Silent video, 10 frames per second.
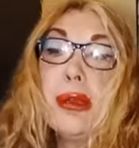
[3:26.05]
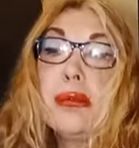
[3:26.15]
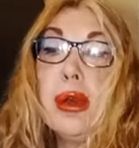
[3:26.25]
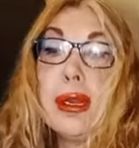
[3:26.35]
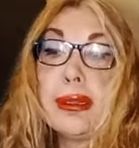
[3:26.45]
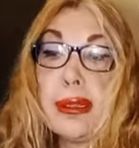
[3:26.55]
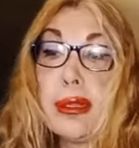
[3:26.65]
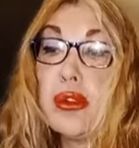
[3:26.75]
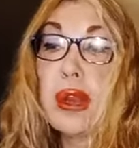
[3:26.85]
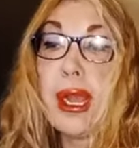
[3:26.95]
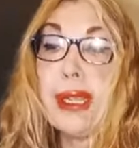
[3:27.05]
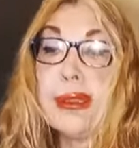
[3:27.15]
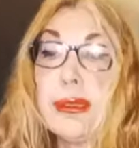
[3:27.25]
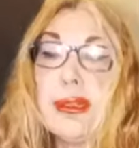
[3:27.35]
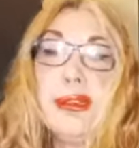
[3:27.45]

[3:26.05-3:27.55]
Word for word: Bu arada da günaydın.